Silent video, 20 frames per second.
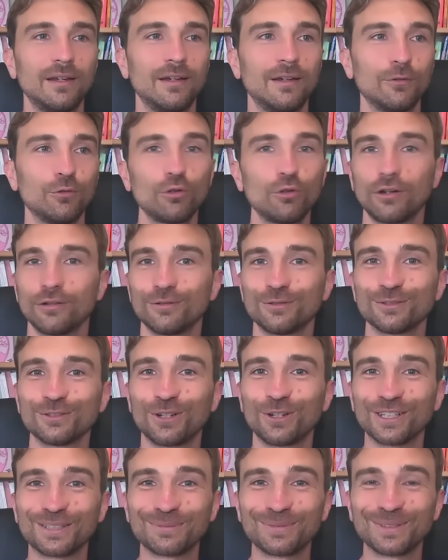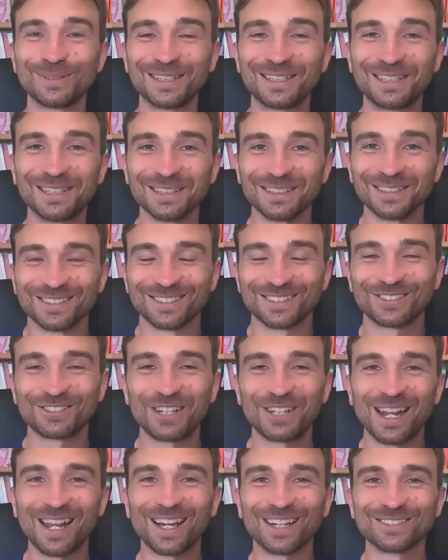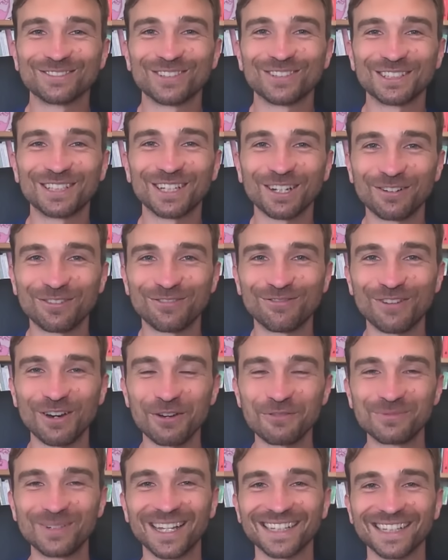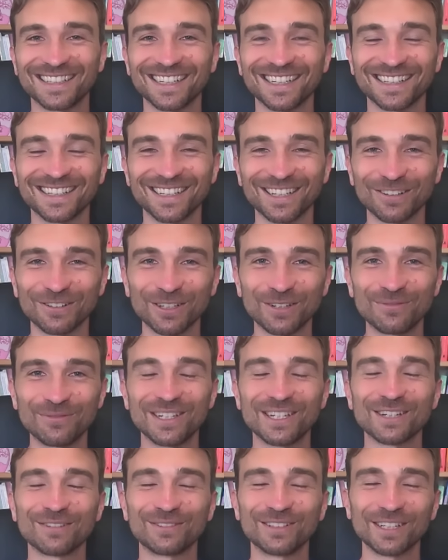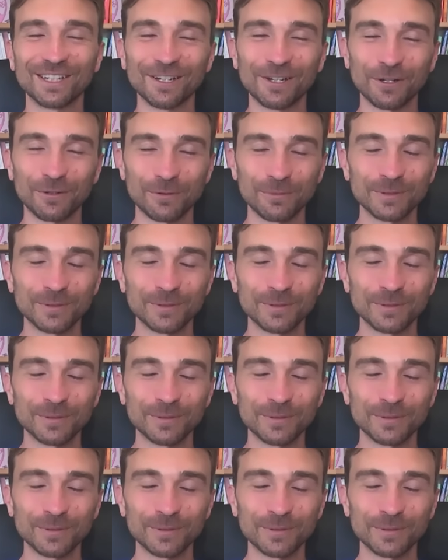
Ja, und heute bin ich hier. Schnelle Antwort darauf, warum Lerntechniken oder wie ich auf die gekommen